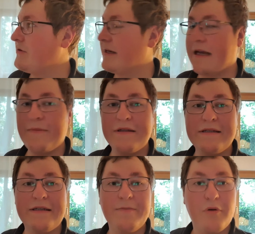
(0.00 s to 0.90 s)
Und dann kann man
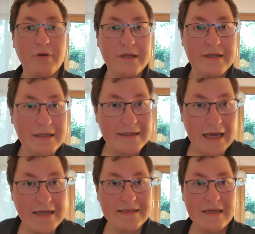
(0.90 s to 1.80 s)
sich die Punkte
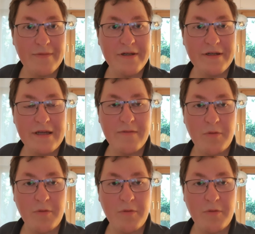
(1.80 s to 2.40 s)
da sammeln.